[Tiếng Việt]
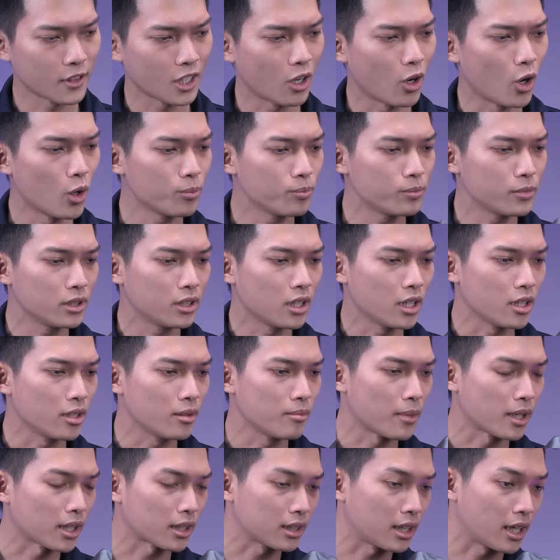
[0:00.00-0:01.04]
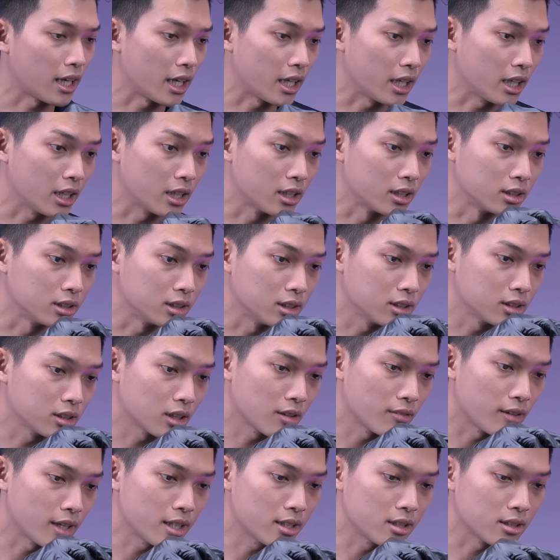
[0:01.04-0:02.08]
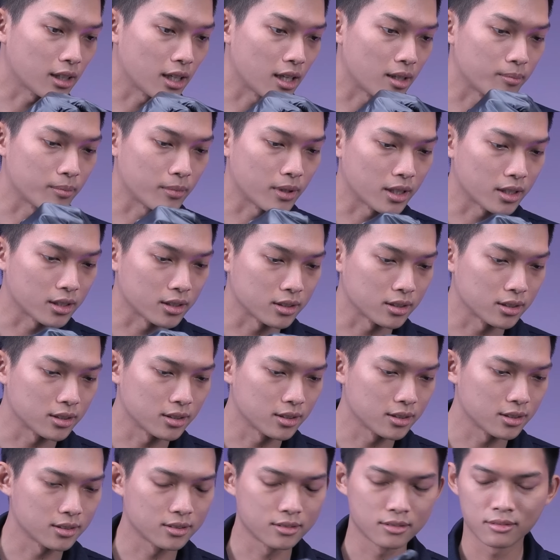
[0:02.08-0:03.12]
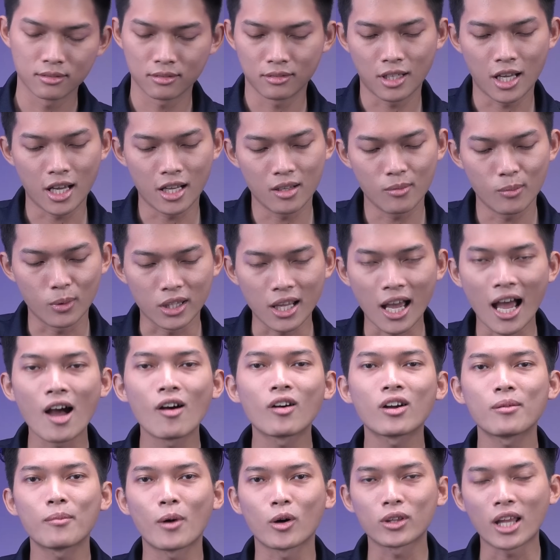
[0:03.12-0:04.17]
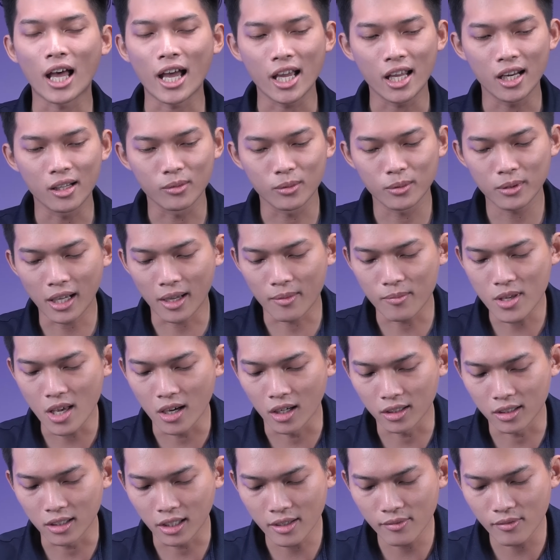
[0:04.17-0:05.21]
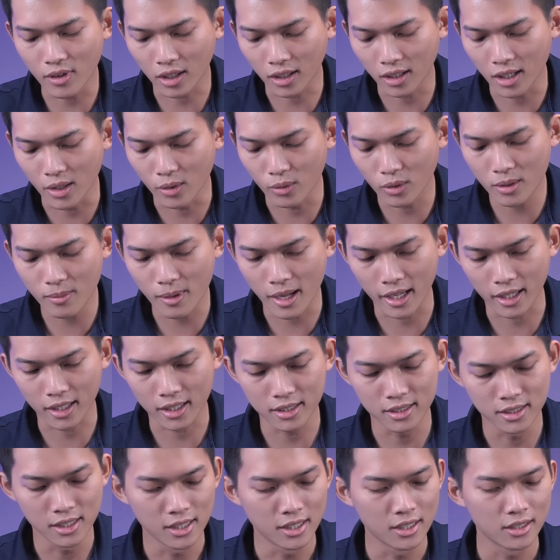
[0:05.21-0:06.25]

ốp thì mặt này hình như có vẻ được làm bằng đây để mình tháo cái bao tay để mới cảm nhận được cái vật liệu các bạn ạ à.